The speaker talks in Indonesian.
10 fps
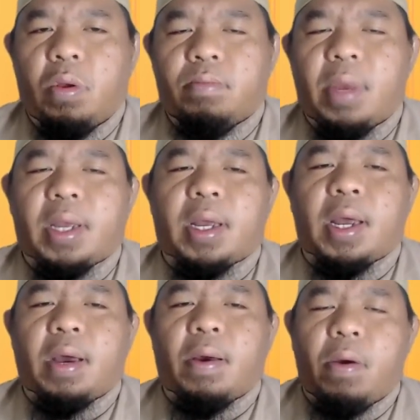
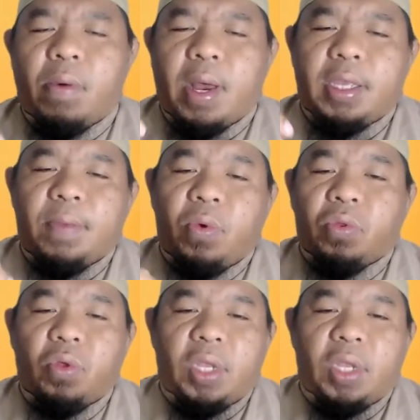Maka wajib untuk